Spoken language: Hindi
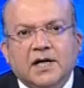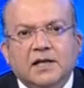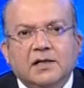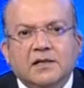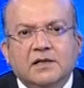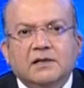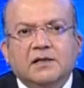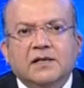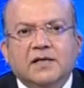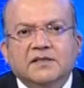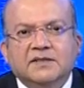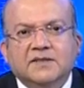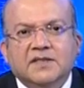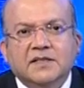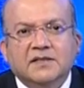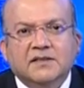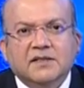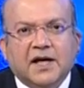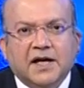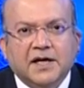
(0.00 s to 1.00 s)
कल एक
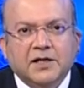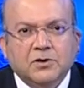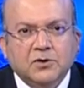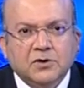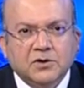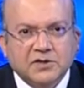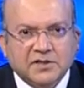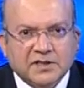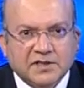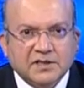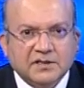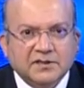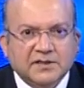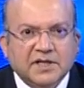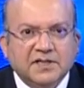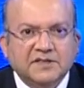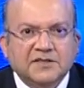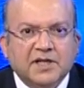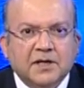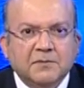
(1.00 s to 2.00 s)
सिंध हाईकोर्ट से जज
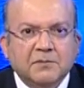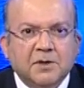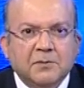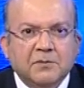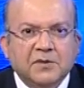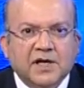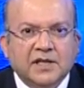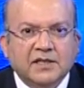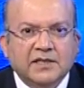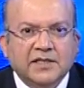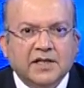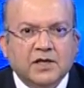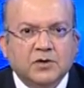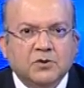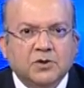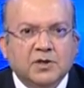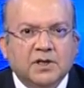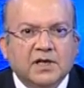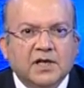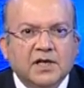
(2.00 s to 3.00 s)
साहब ने बयान दिया
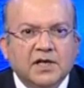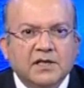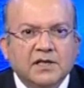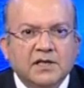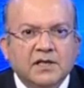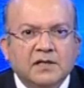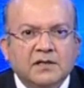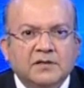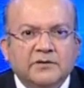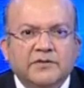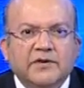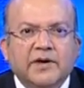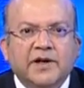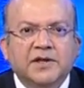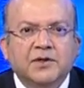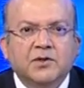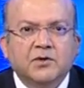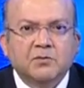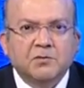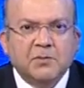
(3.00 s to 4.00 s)
उन्होंने कहा कि ड्राइंग
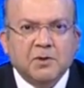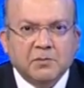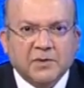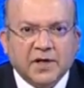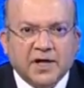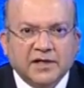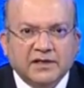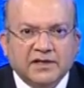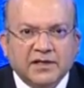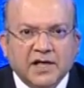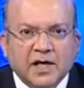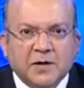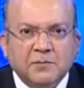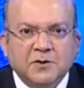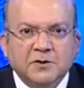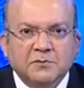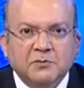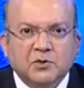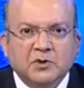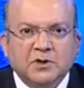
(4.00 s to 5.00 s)
रूम में बैठ के आपस
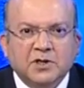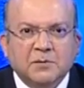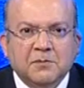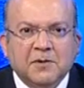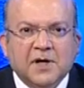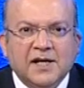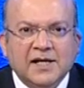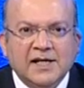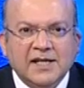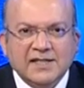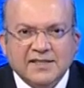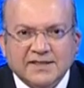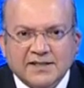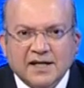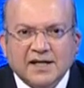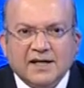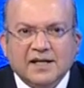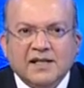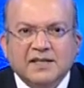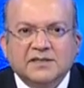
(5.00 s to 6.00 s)
में होते बांट लें इस तरह
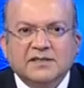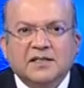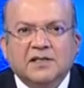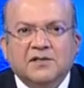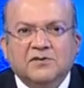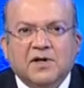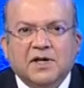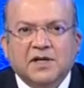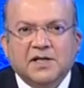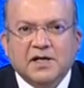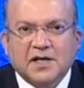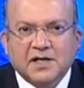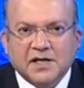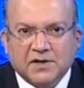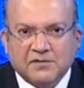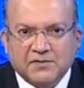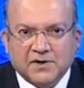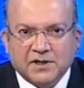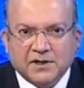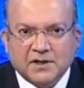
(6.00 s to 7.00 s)
का इलेक्शन करवाने का क्या
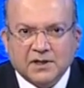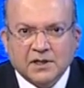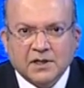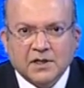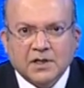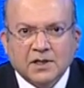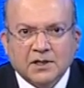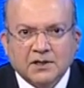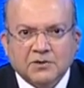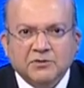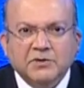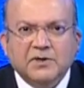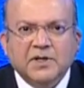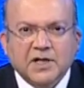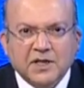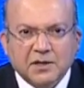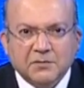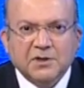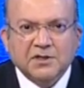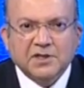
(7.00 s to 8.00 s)
फ़ायदा ट्विटर
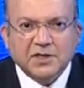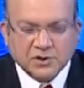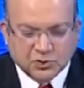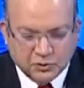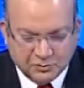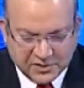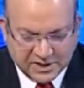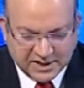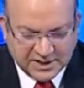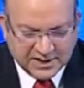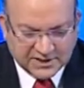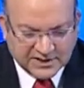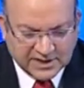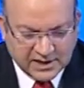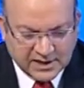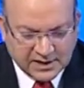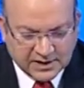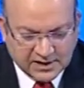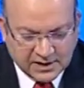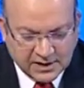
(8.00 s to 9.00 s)
की बंदिश के ऊपर केस चल
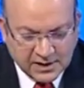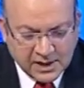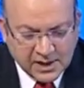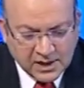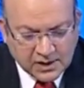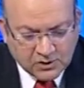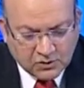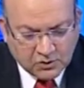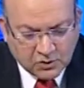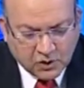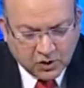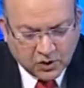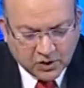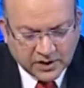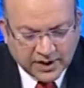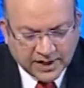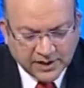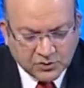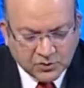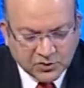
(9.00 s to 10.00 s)
रहा था लाहौर
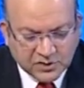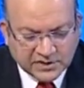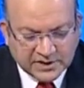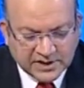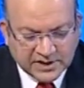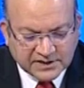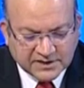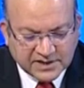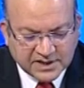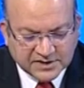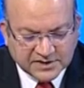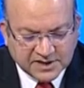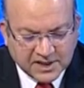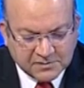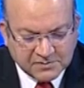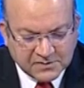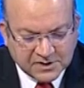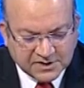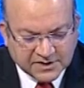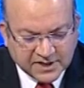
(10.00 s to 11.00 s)
हाईकोर्ट से एक जज साहब
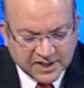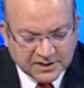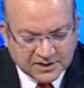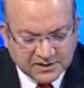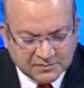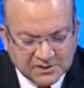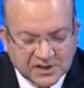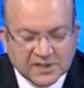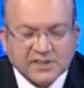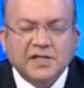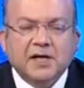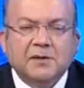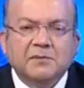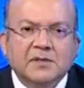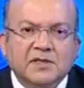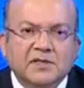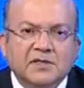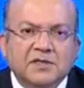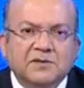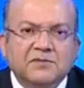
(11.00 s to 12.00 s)
ने शायद जमील साहब ने
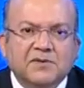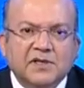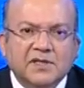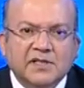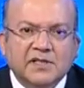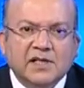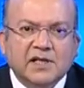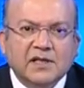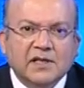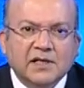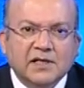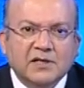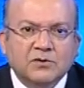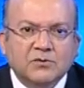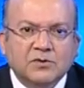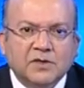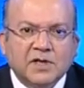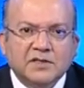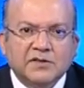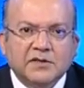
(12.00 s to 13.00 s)
इस्तीफ़ा दिया है लेकिन
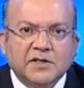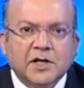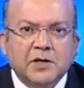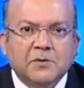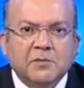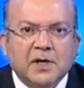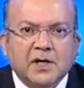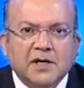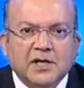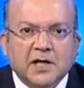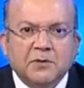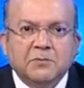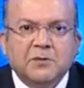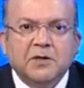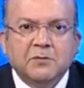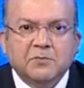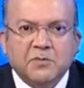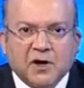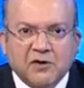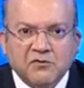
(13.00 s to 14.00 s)
उनका स्टेटमेंट आज बड़ी
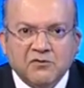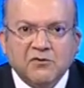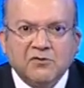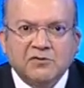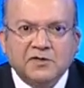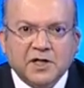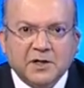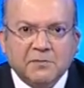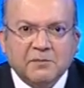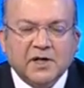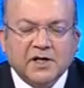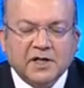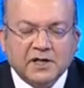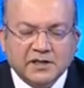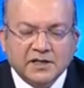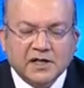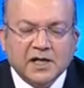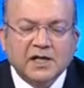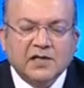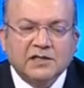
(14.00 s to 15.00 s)
पावरफुल स्टेटमेंट है
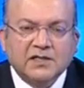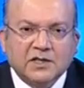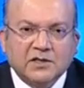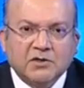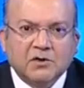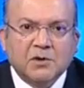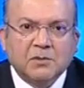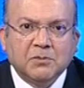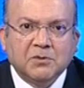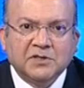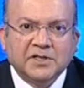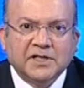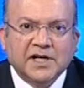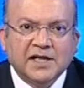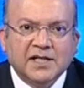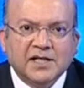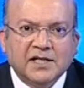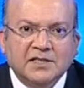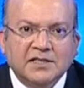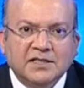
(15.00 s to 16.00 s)
दिखाना चाहता हूँ आपको
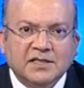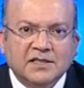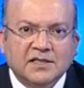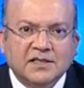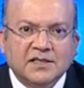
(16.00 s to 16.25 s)
दिखाईगा जी